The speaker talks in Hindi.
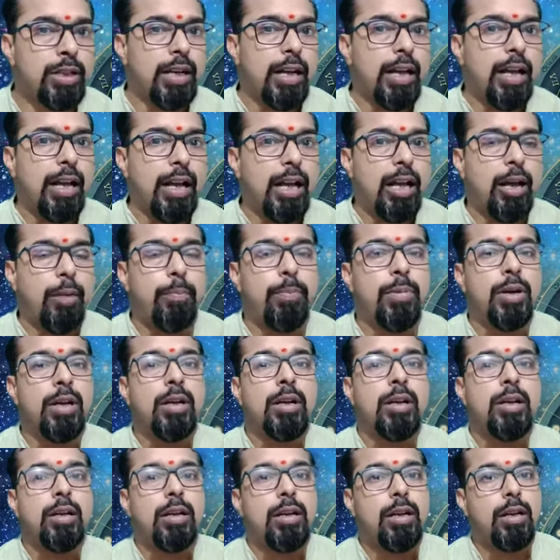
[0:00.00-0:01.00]
का आप
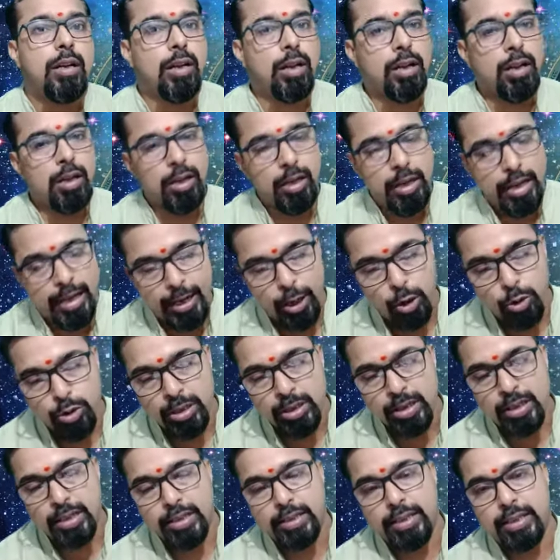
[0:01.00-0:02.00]

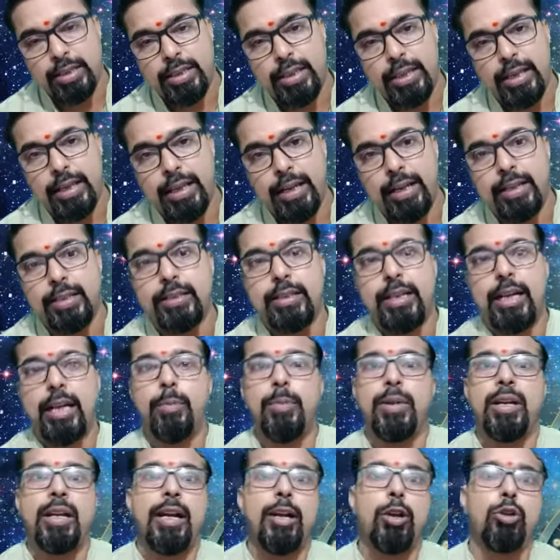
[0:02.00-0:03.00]
आयोजन कर सकते हैं
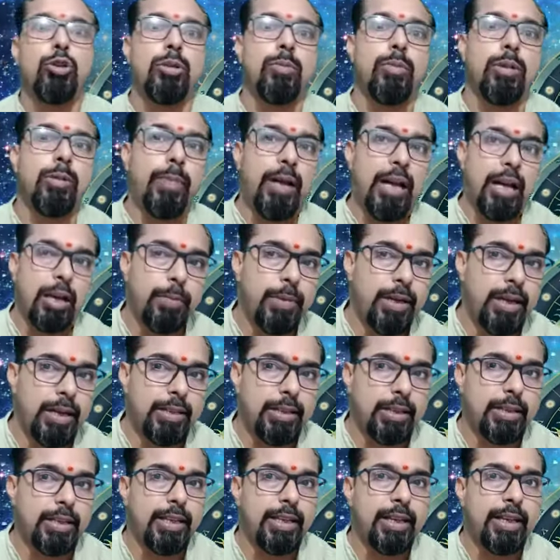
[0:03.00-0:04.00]
धार्मिक आयोजन में भाग भी ले
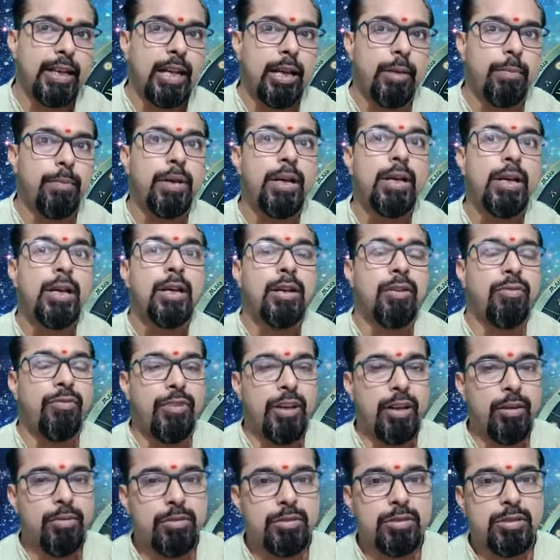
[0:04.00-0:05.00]
सकते हैं आप
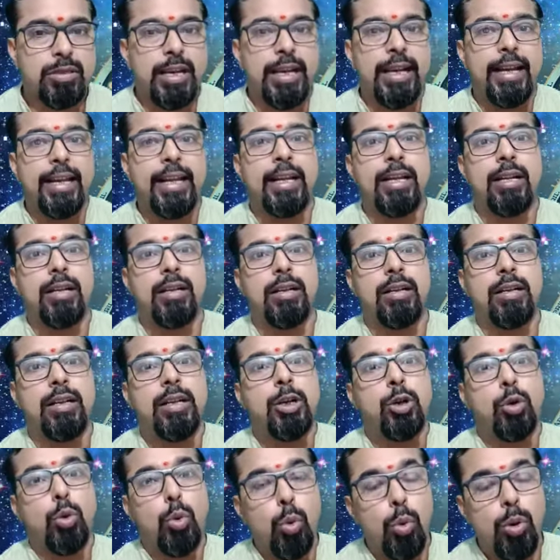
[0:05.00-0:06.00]
व्यवसायिक
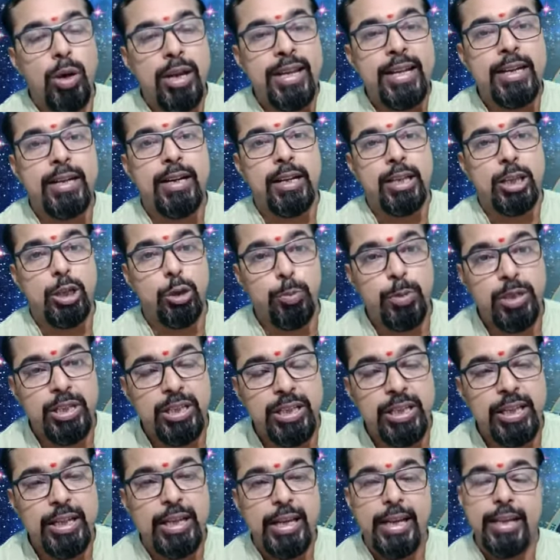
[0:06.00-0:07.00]
कोई
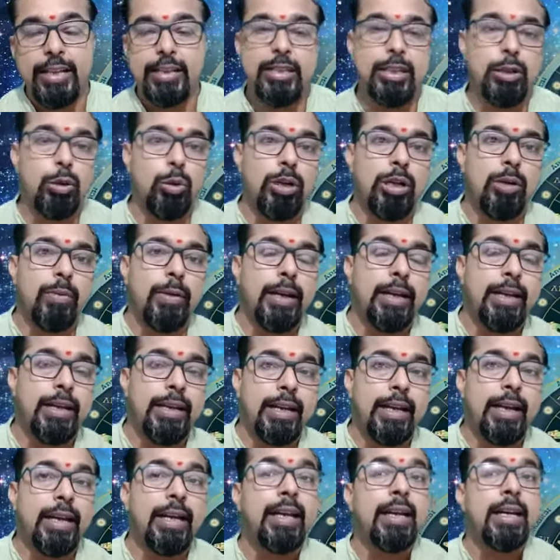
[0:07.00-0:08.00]
गतिविधि ऐसी होने वाली
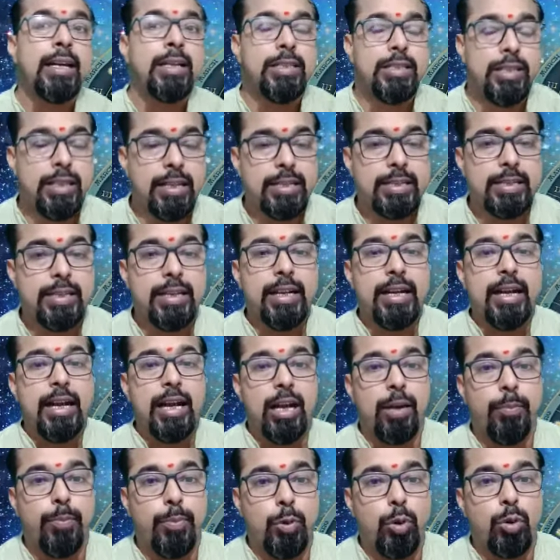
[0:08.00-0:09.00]
है जिससे
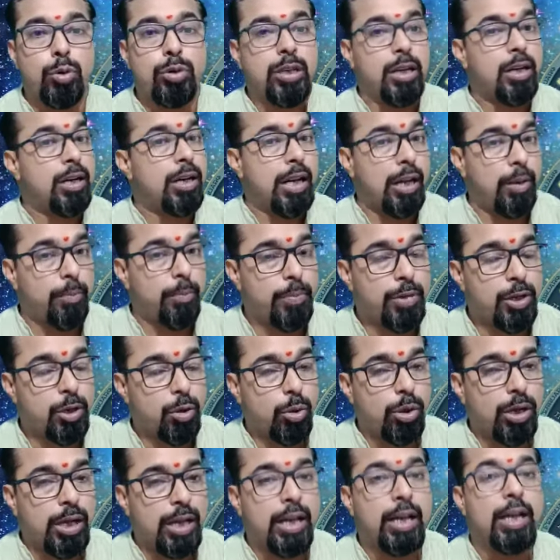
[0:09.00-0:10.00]
आपको धन लाभ भी
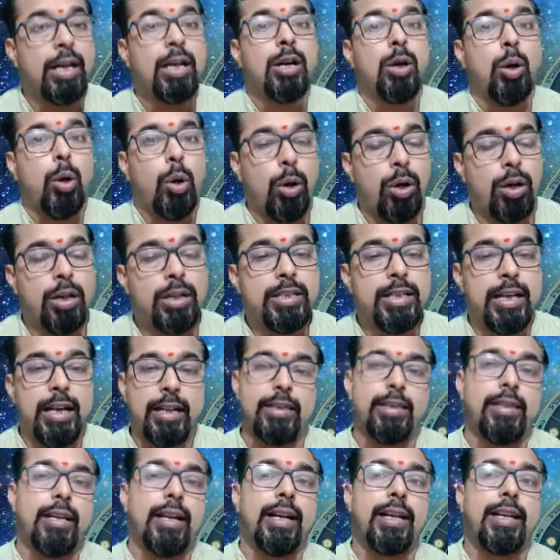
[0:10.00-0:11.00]
होगा और
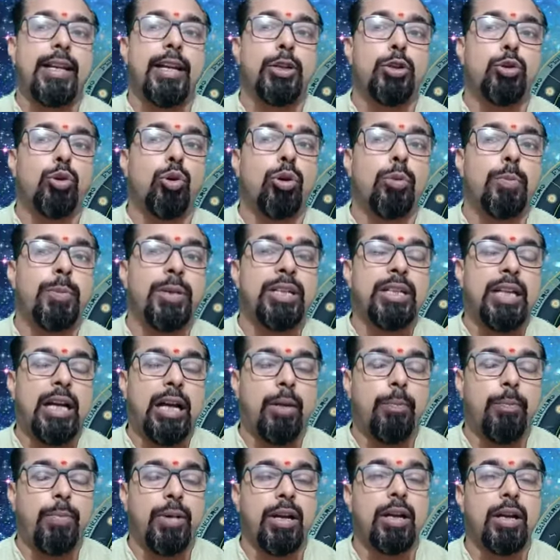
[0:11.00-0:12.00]
यात्रा के योग भी
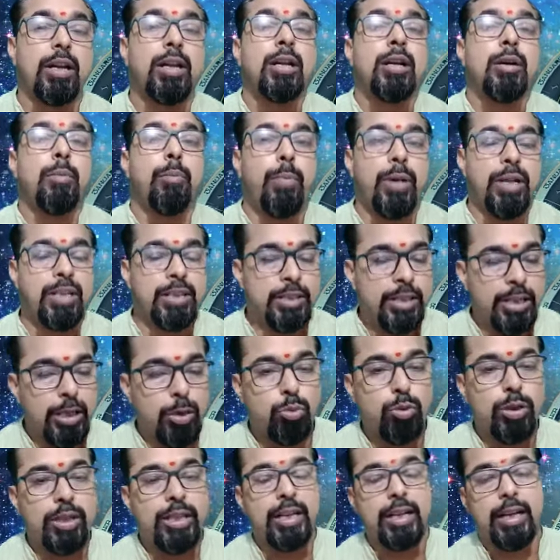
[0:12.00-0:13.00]
यहाँ पर बनते
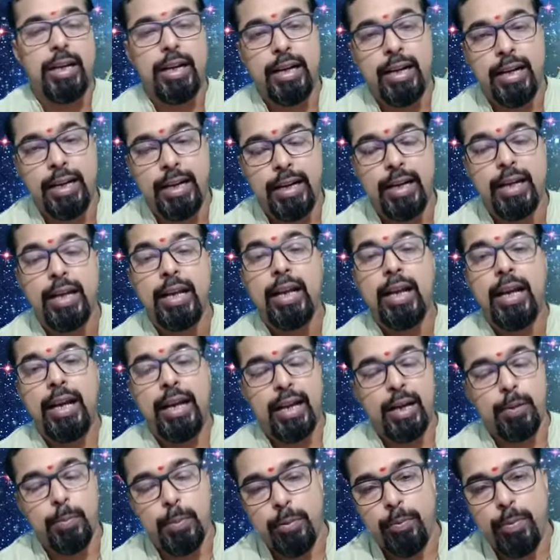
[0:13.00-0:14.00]
हुए दिख रहे हैं
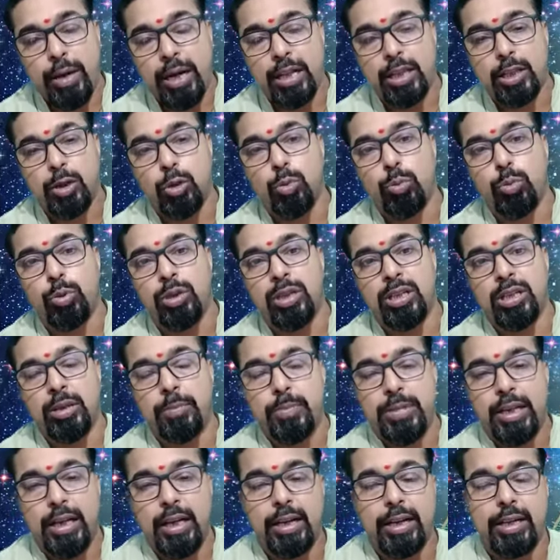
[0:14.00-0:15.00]
अगर मैं बात करूँ पूरे
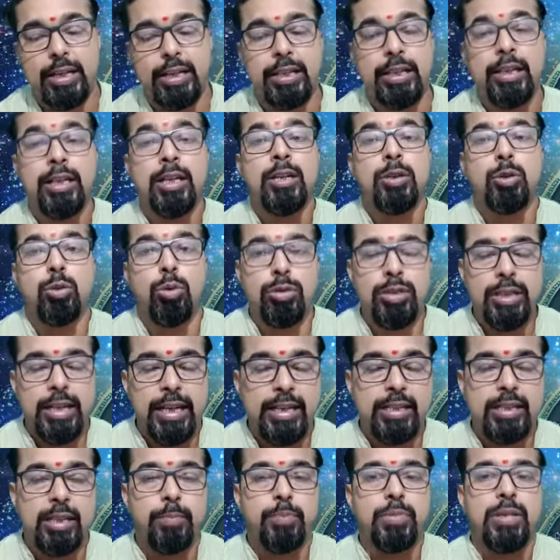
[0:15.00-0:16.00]
सप्ताह की तो
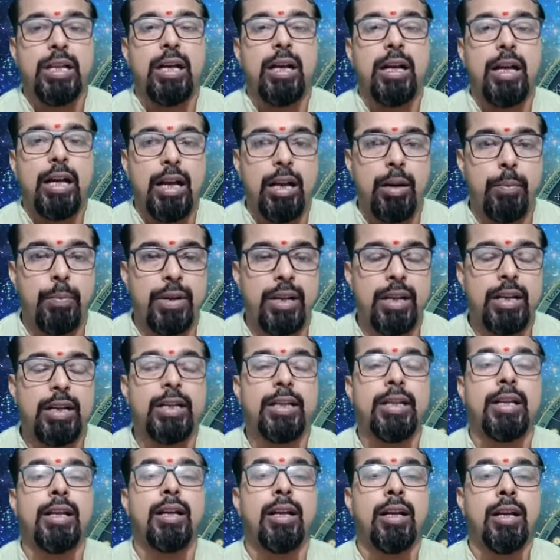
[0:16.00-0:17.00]
यह सप्ताह आपके
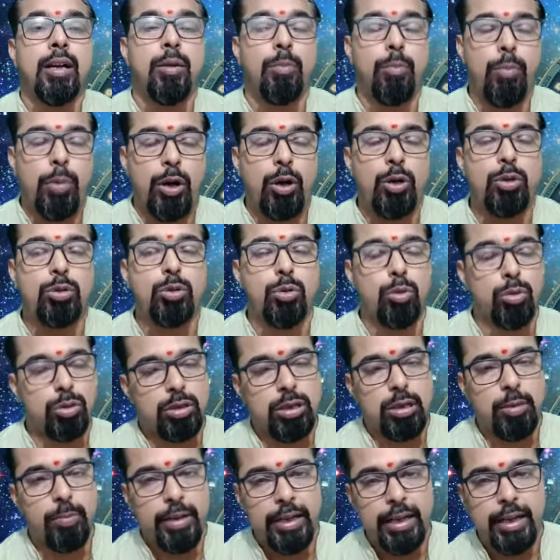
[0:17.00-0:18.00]
लिए बहुत
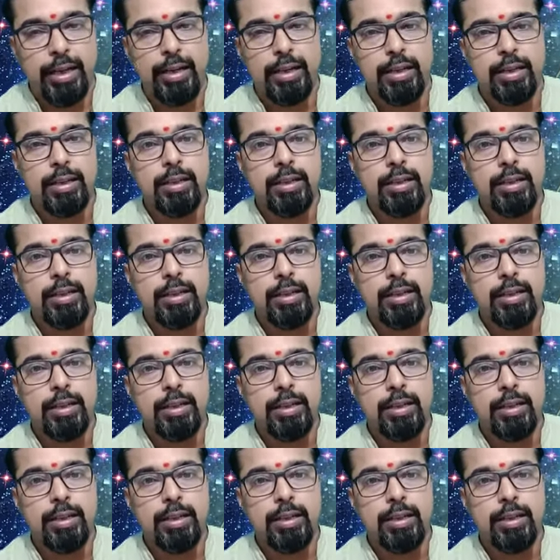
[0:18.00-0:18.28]
उत्तम है